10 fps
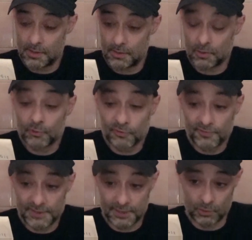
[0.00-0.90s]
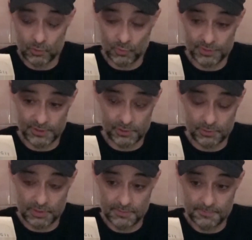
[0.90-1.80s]
Quant au visage
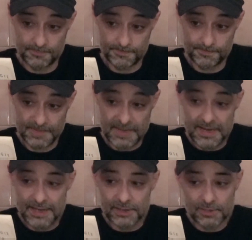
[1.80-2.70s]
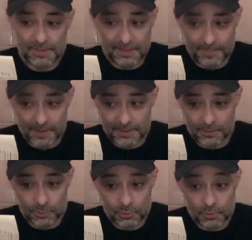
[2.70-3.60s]
reconstitué, il se mit à parler
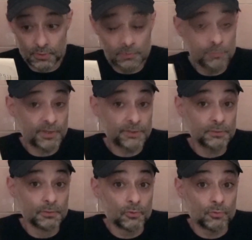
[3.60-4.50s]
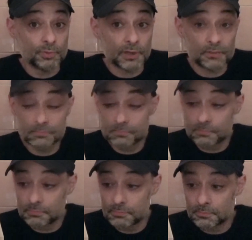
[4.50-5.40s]
dans une langue que personne ne comprit.
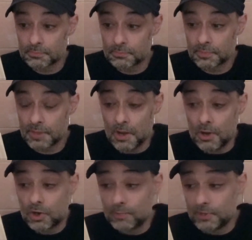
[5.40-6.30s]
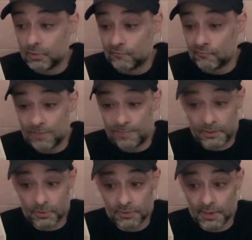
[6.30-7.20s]
Comme il ne voulait pas
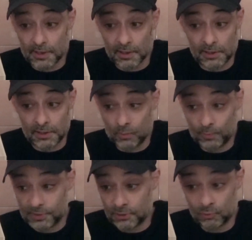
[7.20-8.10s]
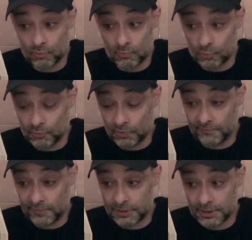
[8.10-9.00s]
se taire et qu'il empêchait tout le monde de
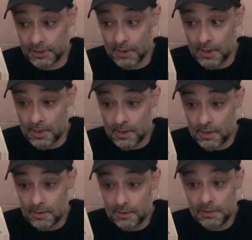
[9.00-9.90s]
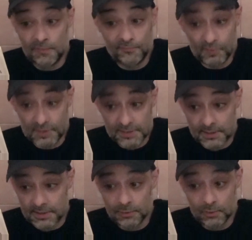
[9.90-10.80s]
réfléchir, il fut
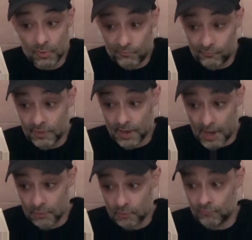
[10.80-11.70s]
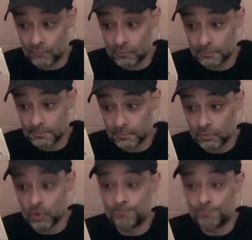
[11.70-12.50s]
décidé de l'enfouir à nouveau dans le